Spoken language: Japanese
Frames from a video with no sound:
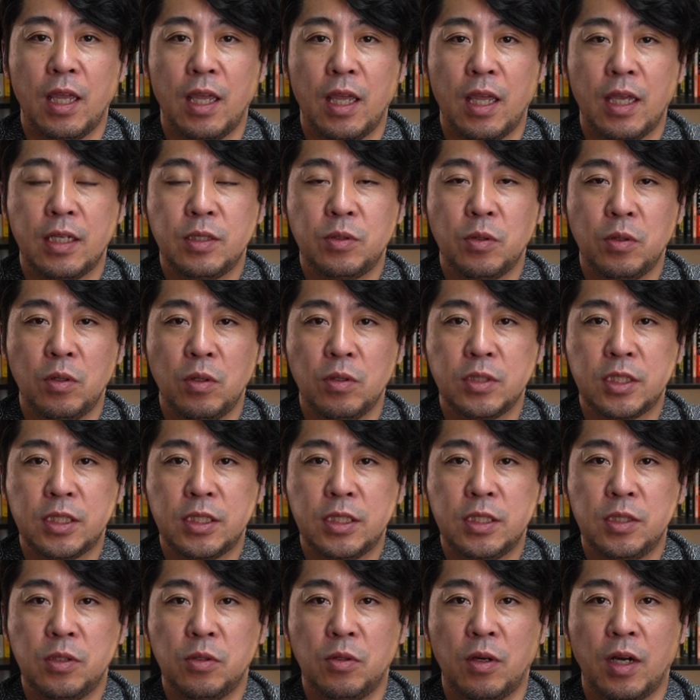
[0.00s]
えー、人の
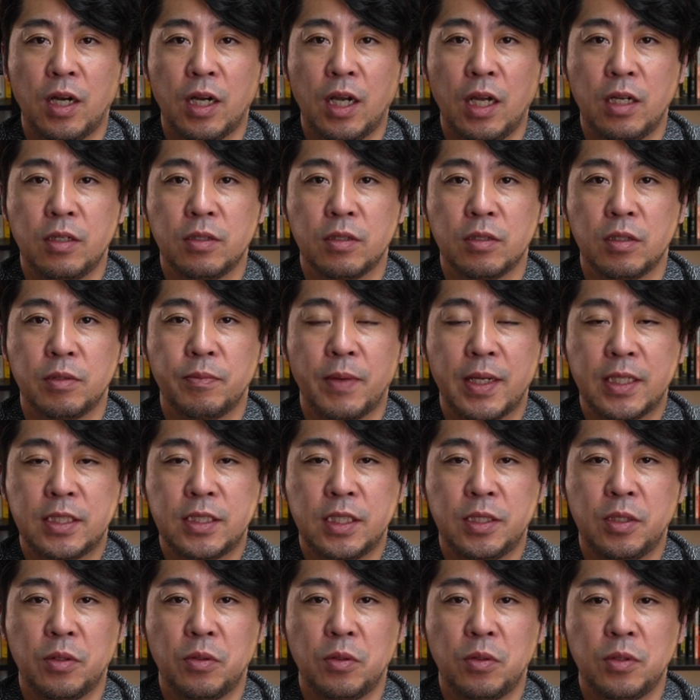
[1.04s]
信用を図る、まあ、
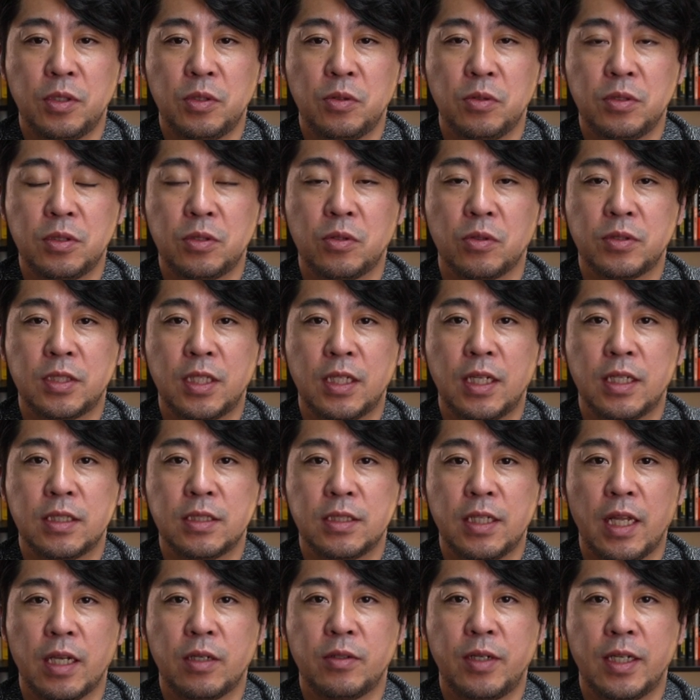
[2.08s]
指標の一つとしてで
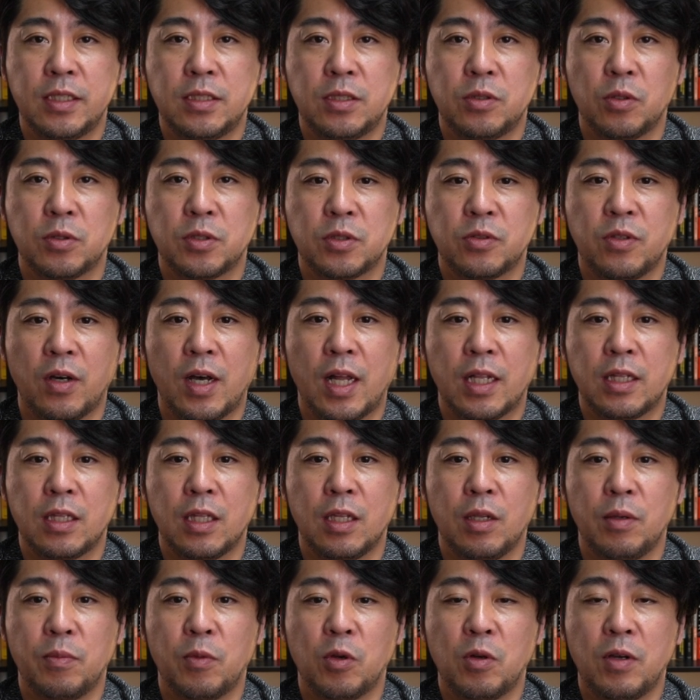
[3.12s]
すね、
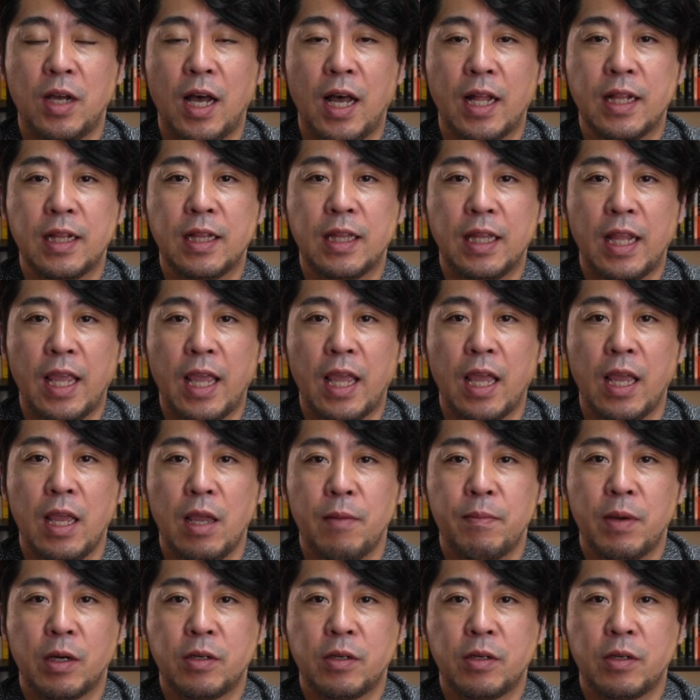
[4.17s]
クレジットスコアっていうものがあって、